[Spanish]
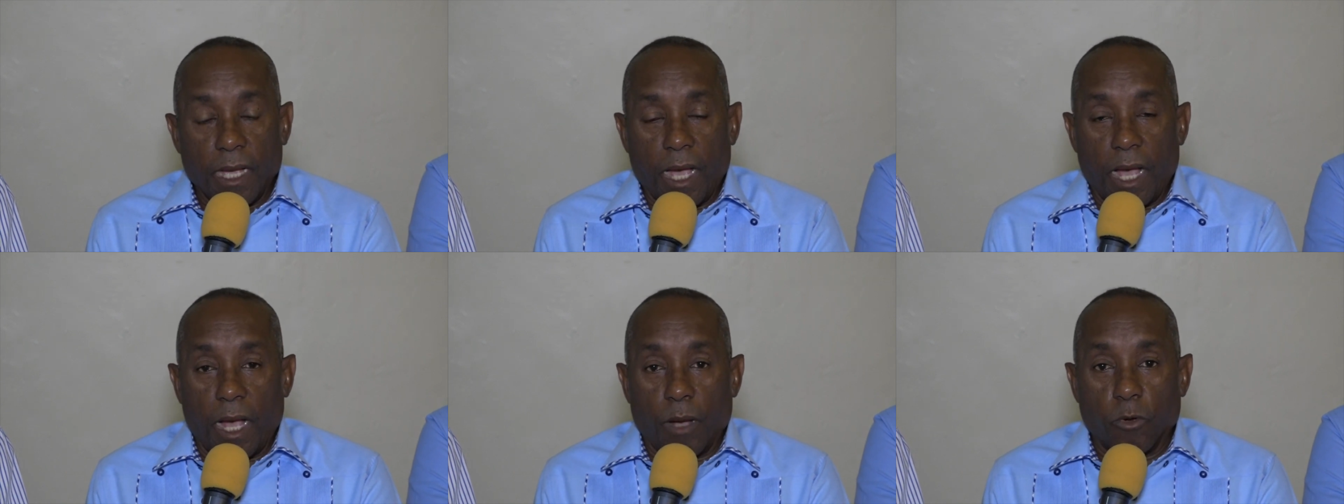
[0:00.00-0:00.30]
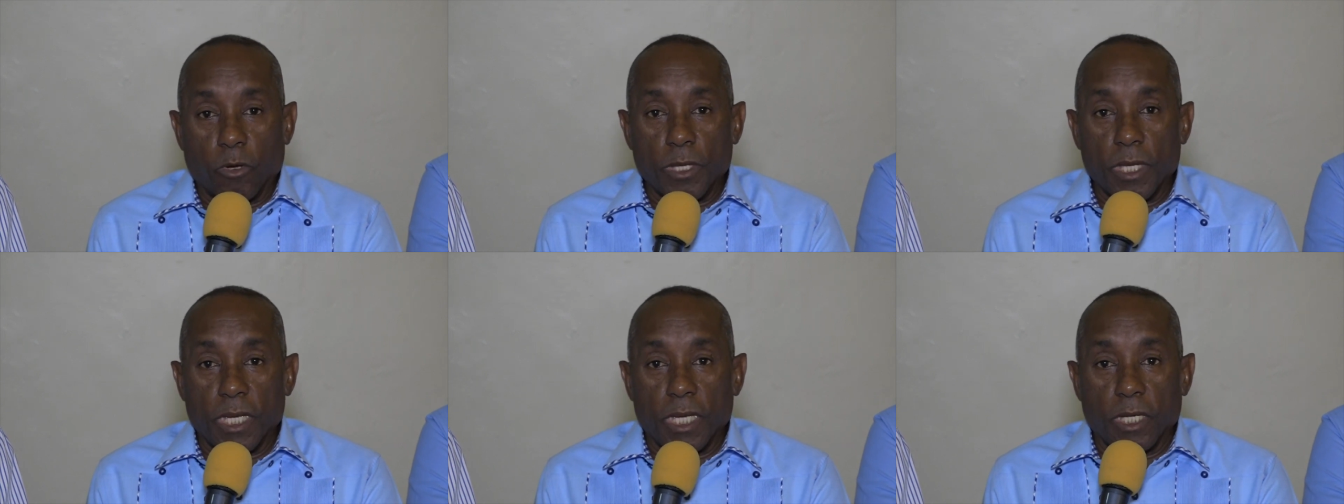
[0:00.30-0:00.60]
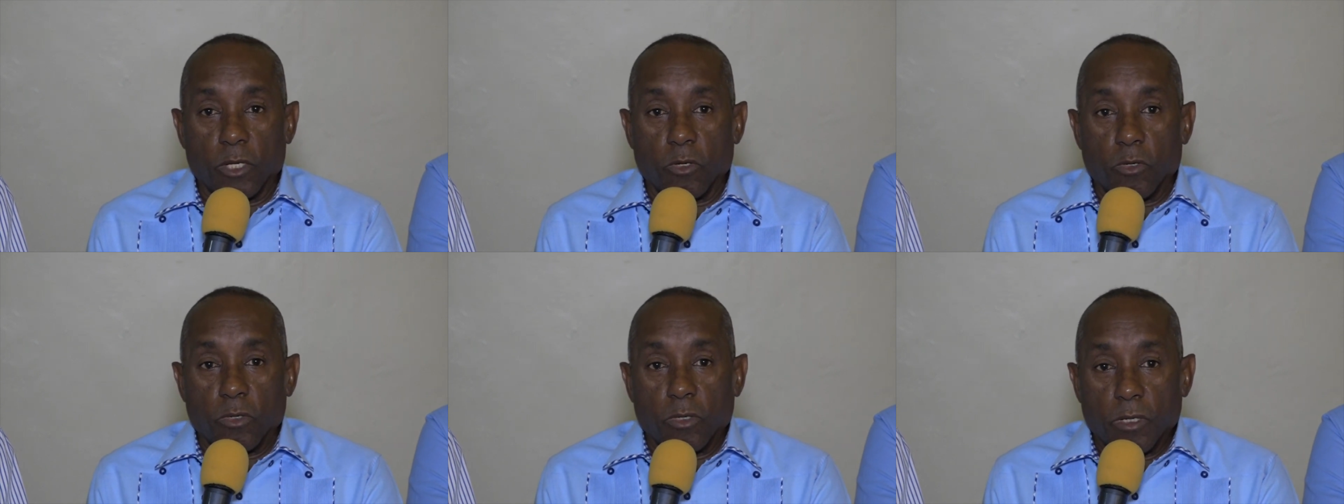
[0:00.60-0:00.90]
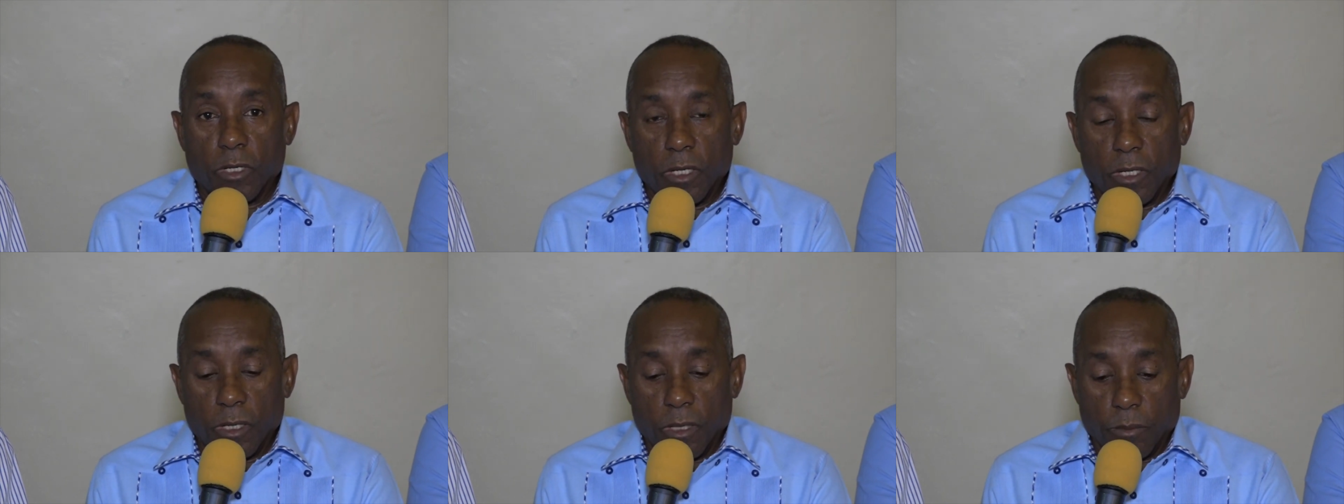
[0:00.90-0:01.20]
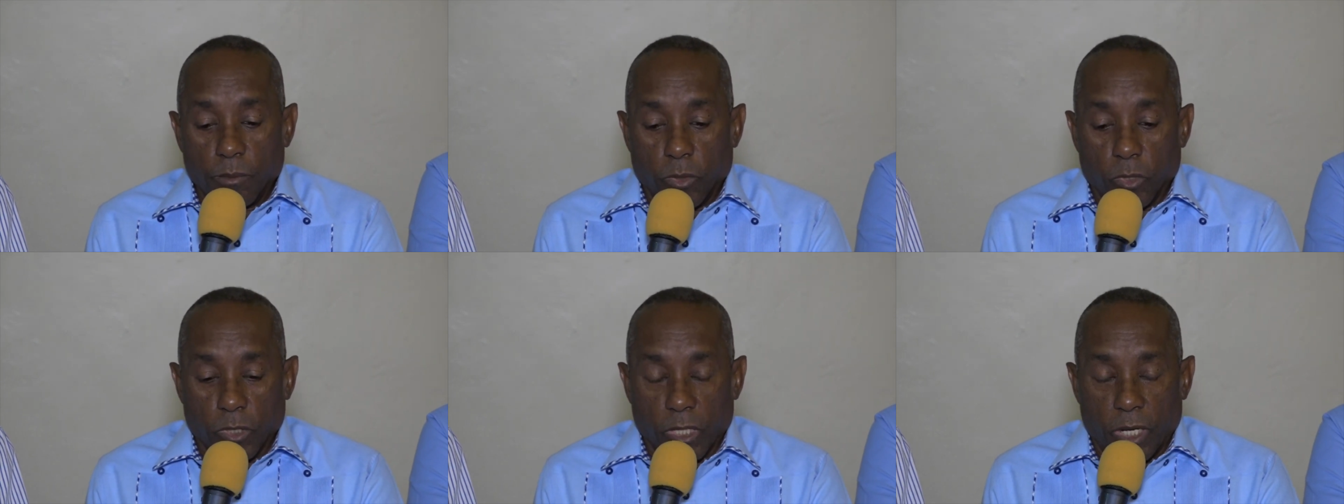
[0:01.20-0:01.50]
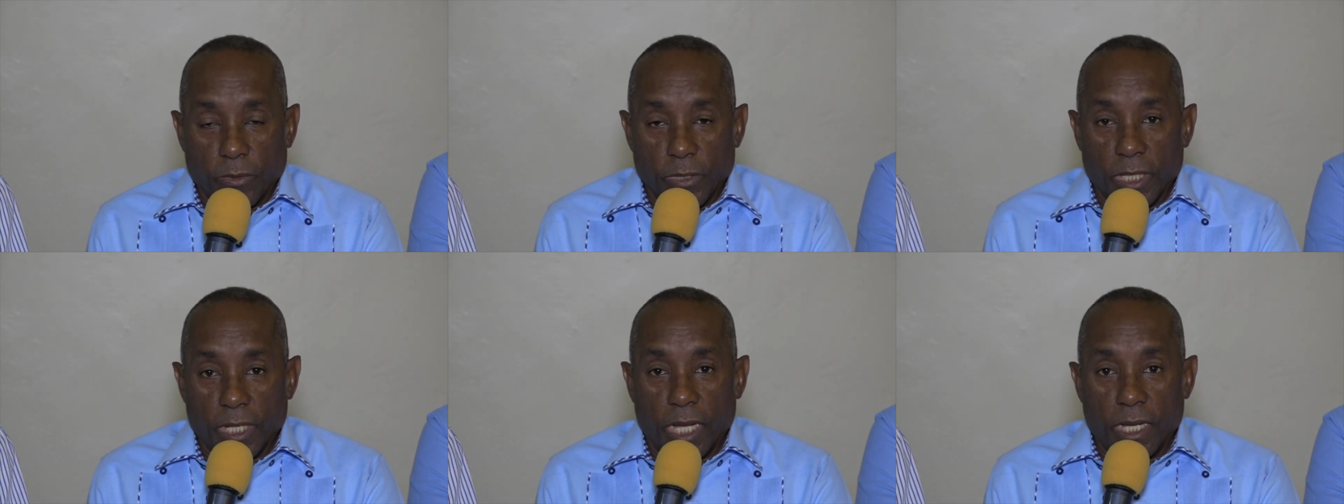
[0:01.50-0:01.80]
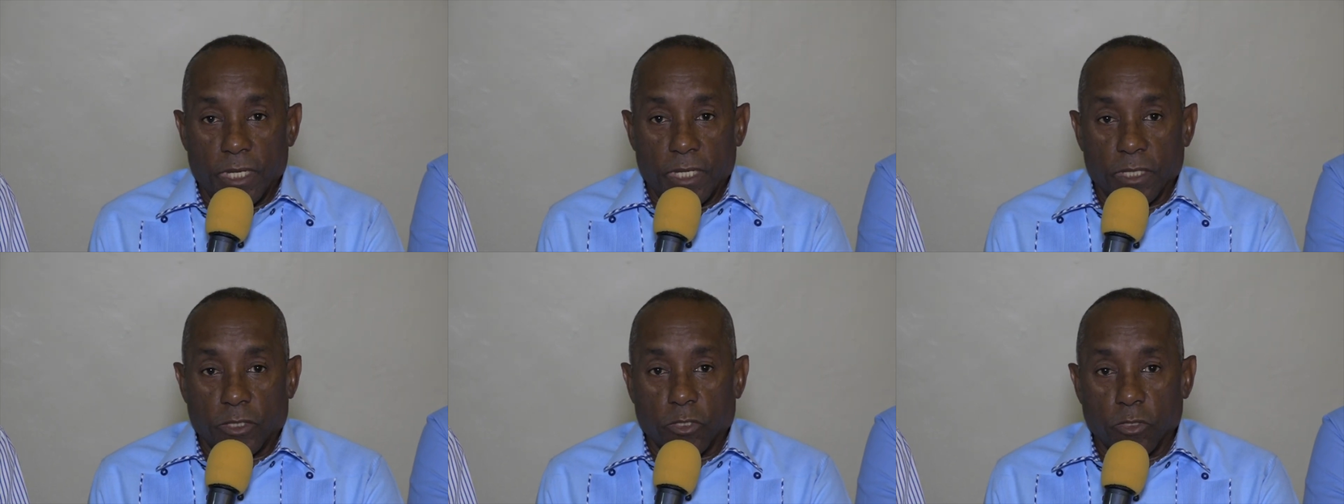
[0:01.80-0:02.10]
a Bollero por haber
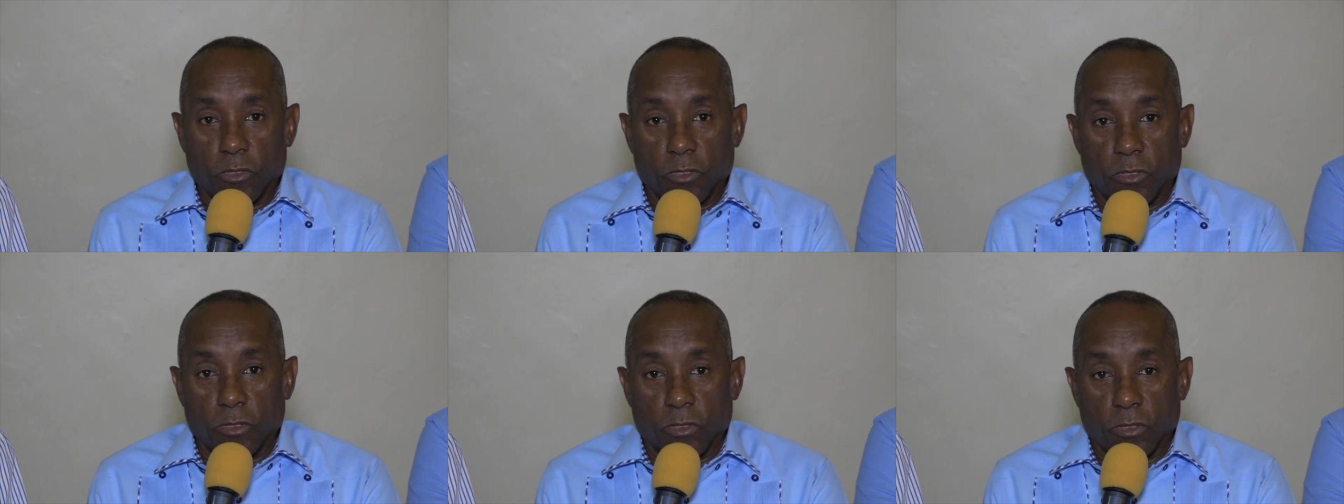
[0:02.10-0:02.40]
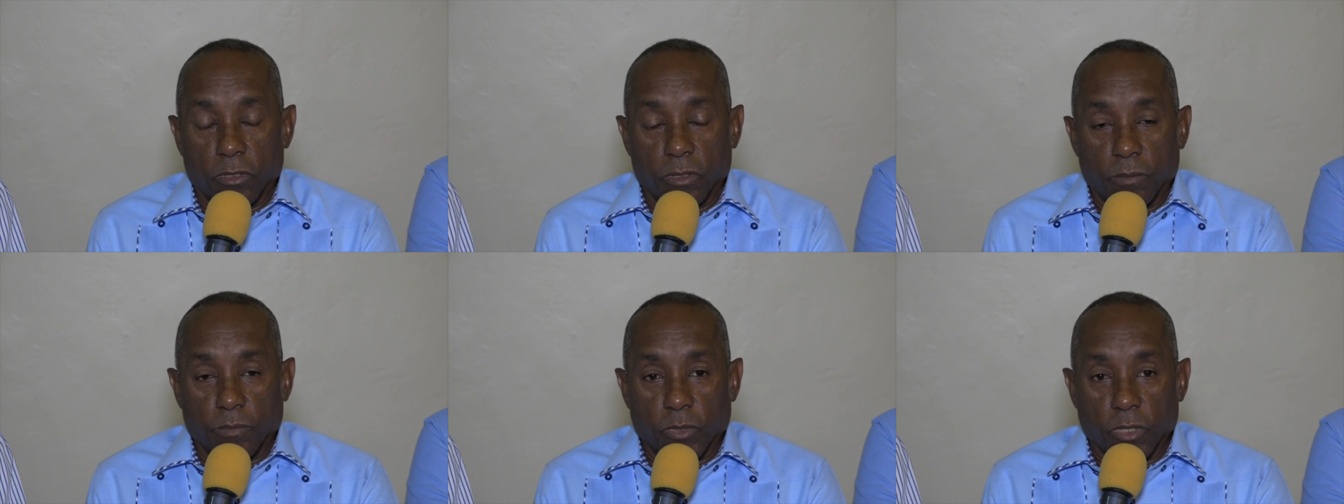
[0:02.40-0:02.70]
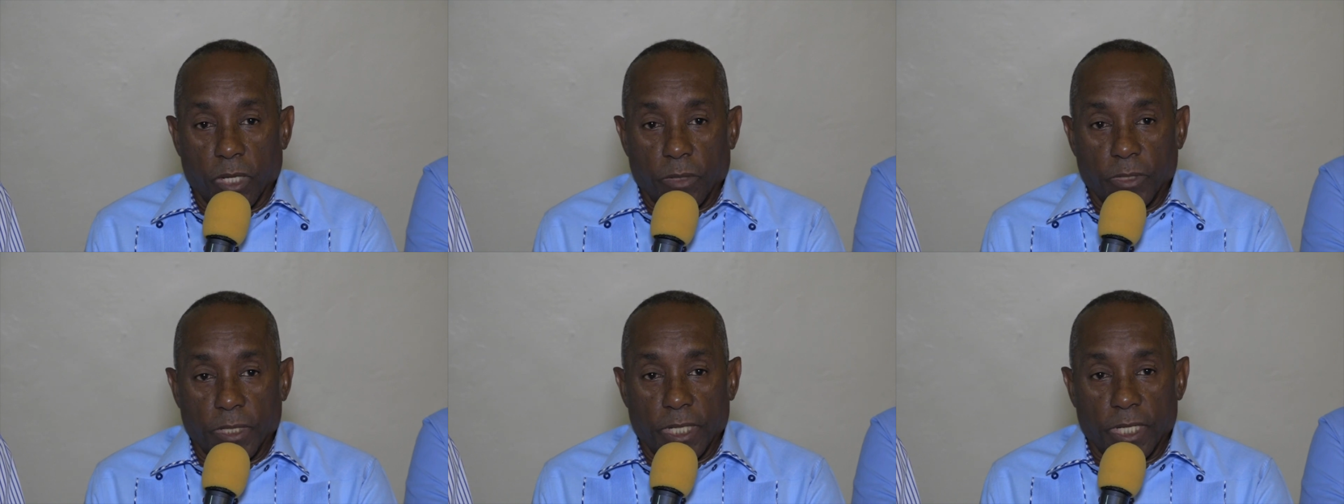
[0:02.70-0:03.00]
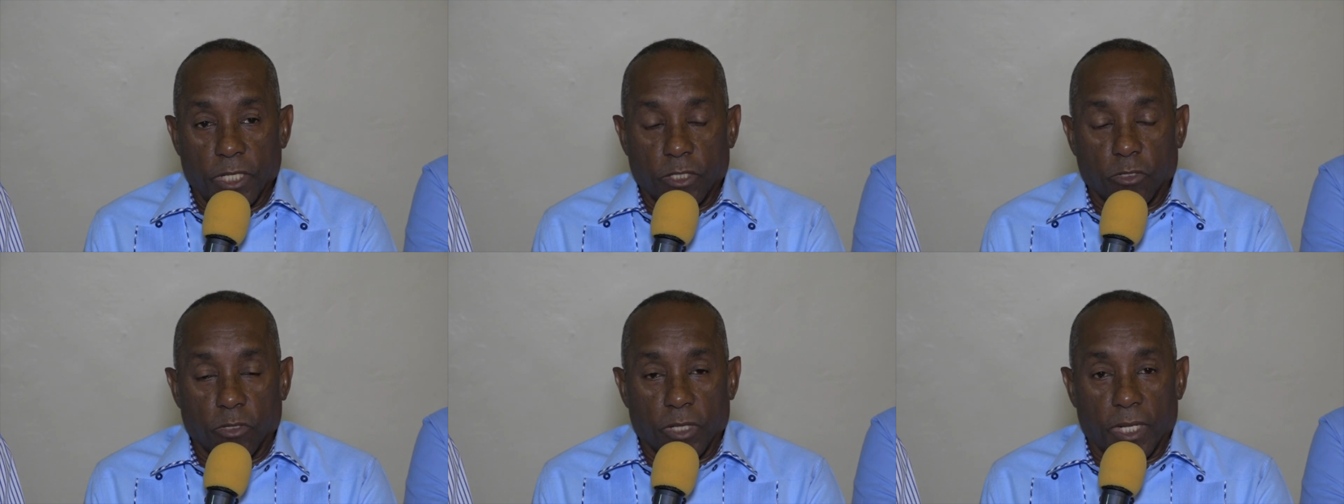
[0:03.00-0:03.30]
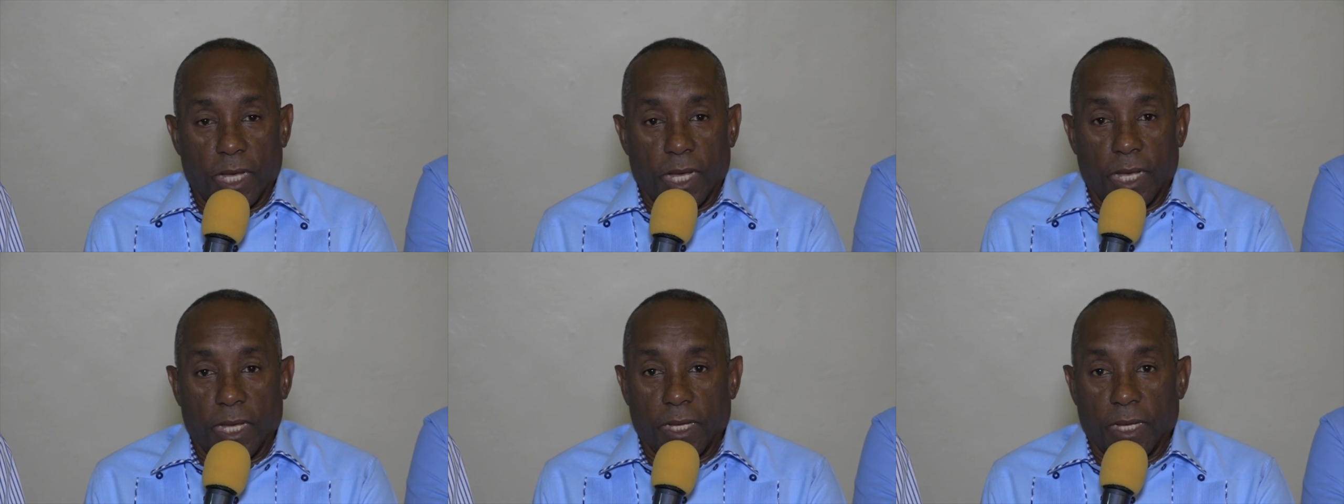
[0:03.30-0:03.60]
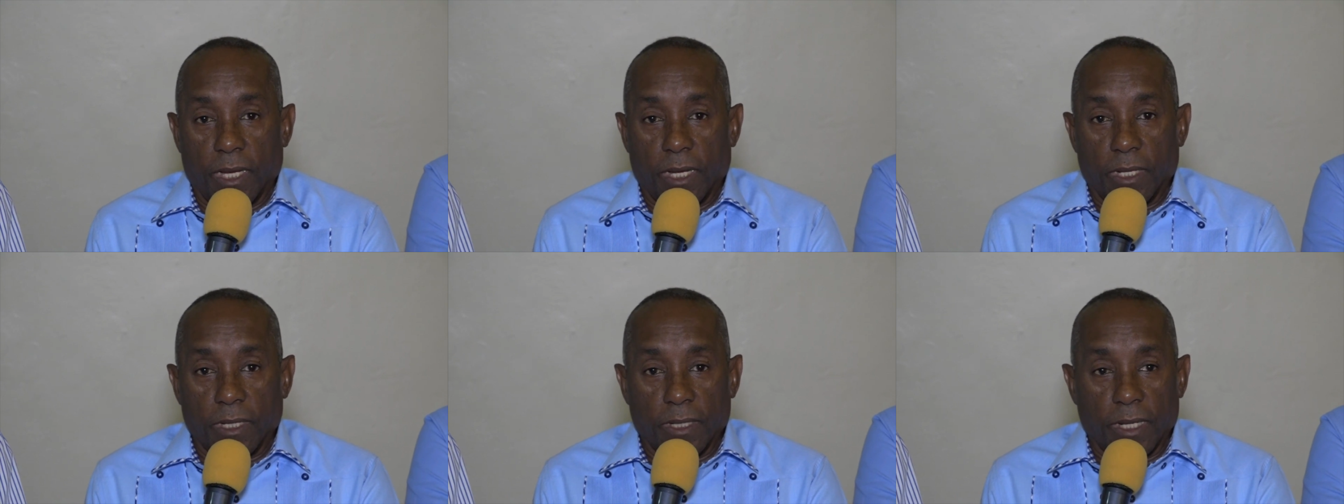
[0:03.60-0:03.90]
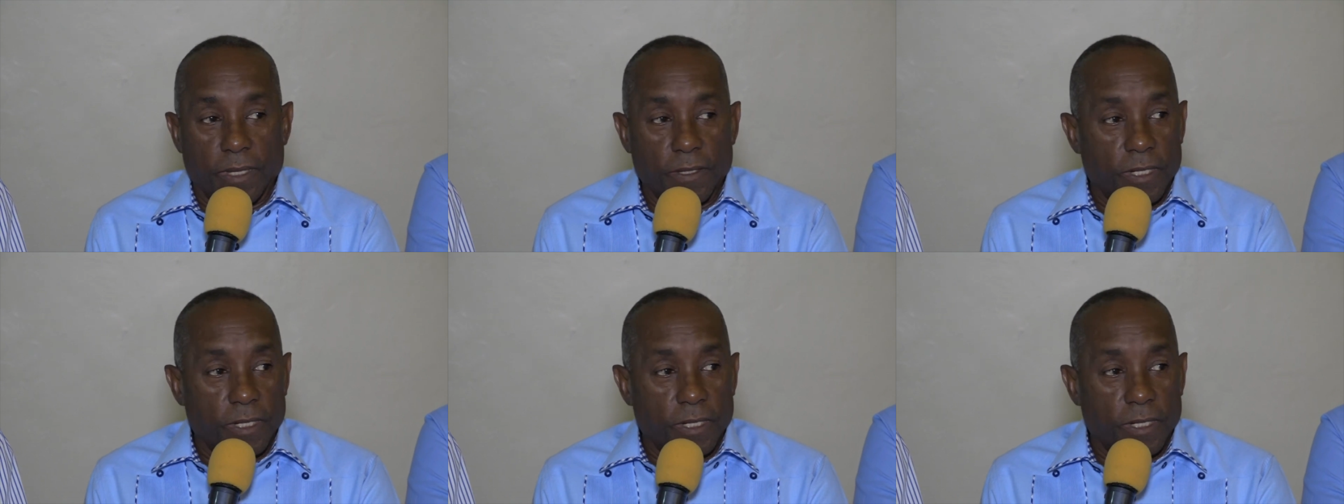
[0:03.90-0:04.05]
hecho, por haber hecho la,